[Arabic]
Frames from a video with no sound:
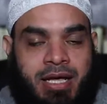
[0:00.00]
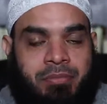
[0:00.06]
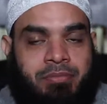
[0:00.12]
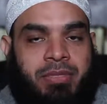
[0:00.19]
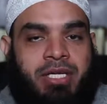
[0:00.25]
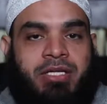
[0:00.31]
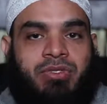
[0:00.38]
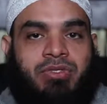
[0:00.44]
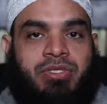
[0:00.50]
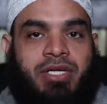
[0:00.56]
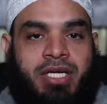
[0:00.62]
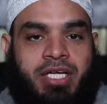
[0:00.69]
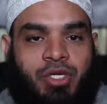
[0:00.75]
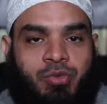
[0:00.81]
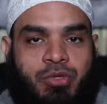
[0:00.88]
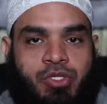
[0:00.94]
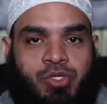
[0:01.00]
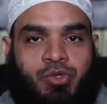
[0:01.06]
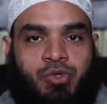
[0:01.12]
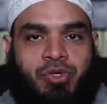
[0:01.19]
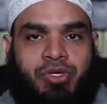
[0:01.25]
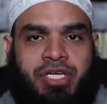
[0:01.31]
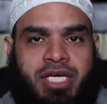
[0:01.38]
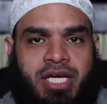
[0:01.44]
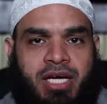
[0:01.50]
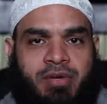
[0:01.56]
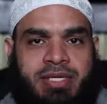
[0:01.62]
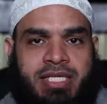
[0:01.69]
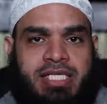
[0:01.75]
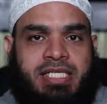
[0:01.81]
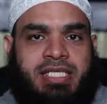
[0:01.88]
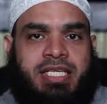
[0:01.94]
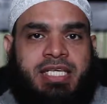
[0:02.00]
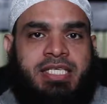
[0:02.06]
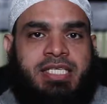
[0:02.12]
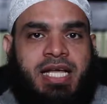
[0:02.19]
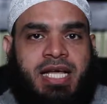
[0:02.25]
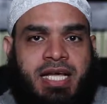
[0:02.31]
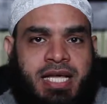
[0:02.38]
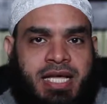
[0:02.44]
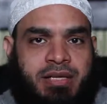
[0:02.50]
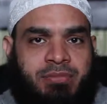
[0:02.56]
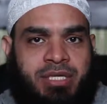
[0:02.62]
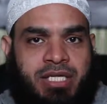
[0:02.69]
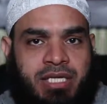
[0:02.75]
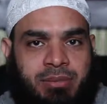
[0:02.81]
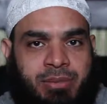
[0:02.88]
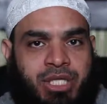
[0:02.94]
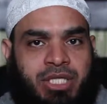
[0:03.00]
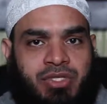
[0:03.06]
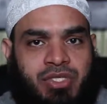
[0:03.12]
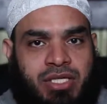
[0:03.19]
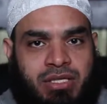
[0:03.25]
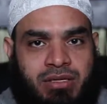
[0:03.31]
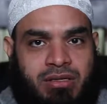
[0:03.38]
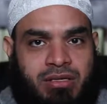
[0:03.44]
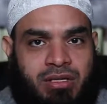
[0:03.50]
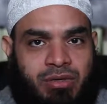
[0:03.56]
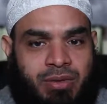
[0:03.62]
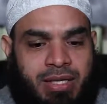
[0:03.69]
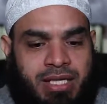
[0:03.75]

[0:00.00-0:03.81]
من الضحك والسخرية والاستهزاء بالنبي صلى الله